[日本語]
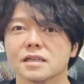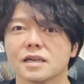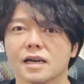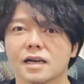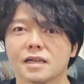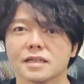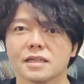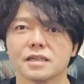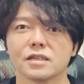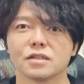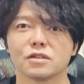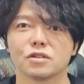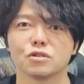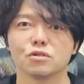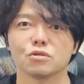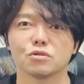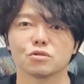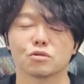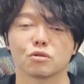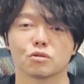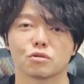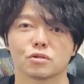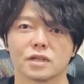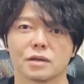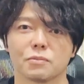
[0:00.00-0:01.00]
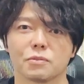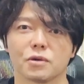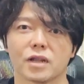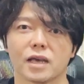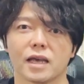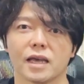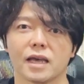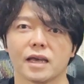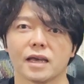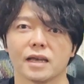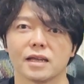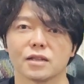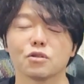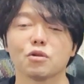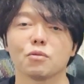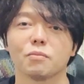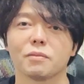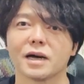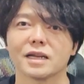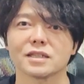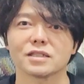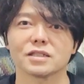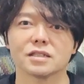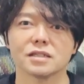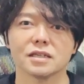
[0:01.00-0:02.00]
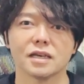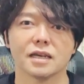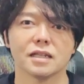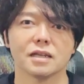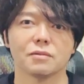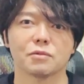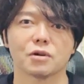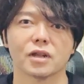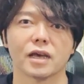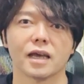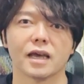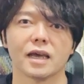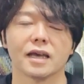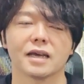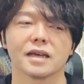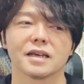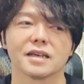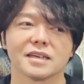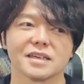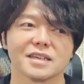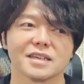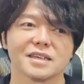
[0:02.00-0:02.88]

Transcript: がに龍族でもね、の末裔でもね、